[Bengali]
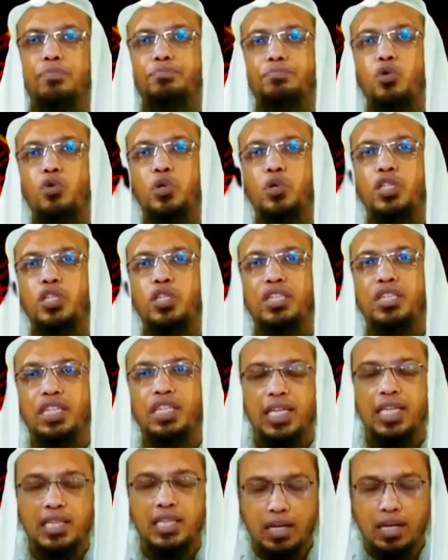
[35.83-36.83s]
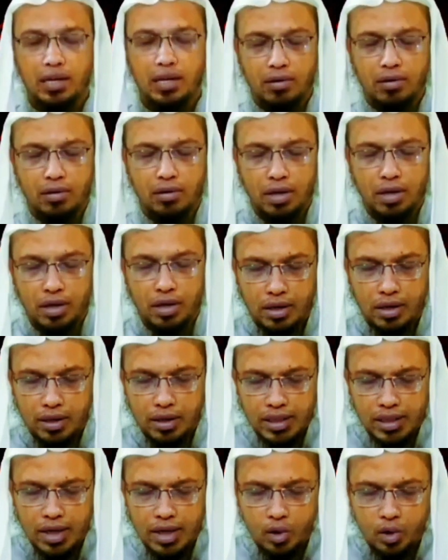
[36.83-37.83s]
পূর্ব দিক থেকে তার
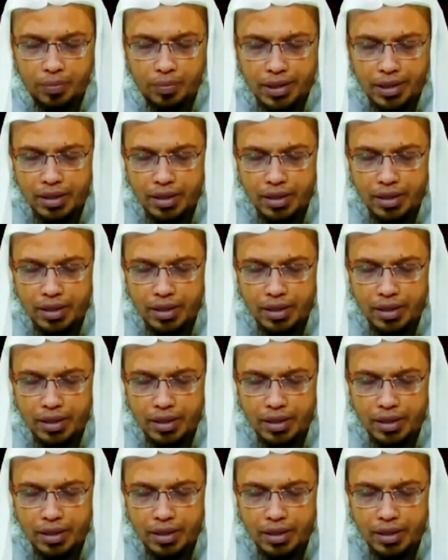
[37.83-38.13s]
ইয়ে হবে